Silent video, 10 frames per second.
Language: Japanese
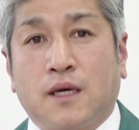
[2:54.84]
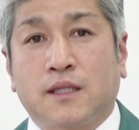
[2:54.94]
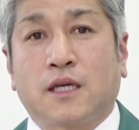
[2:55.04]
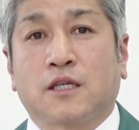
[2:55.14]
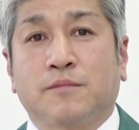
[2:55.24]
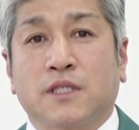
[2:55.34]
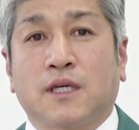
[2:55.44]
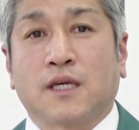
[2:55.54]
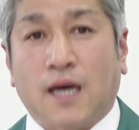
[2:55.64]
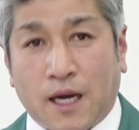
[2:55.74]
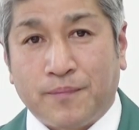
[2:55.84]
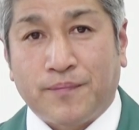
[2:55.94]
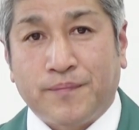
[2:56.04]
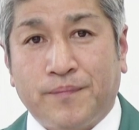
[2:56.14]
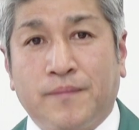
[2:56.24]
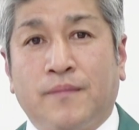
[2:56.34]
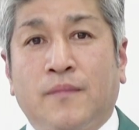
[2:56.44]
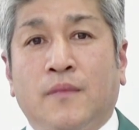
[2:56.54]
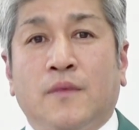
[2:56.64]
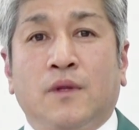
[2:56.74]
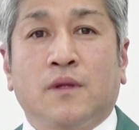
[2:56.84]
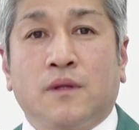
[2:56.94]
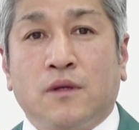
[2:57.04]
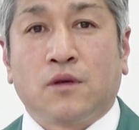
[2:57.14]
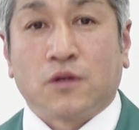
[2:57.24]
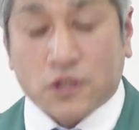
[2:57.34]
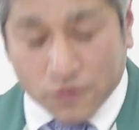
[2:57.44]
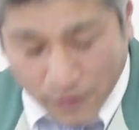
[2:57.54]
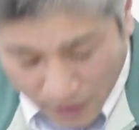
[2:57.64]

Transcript: 働きませんかよろしくお